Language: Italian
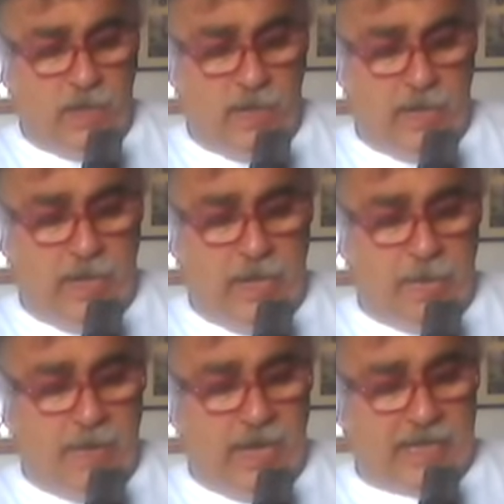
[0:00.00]

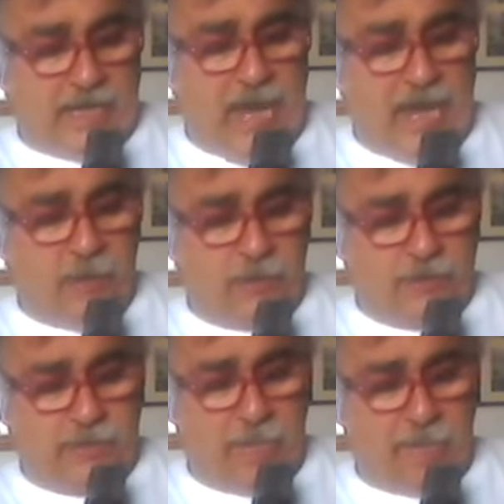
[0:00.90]
E benché non
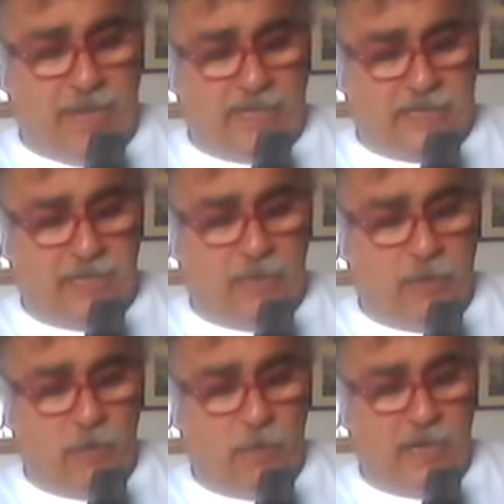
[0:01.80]
sapesse il
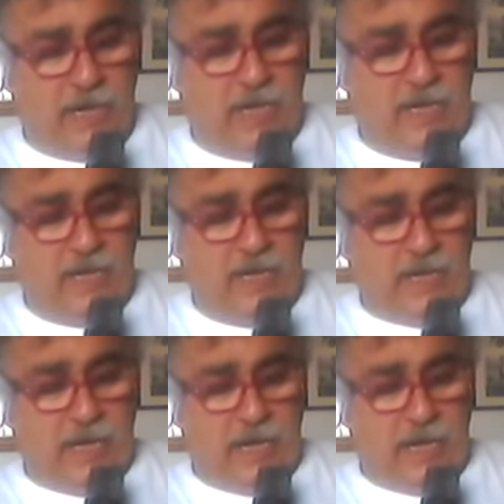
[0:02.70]
nome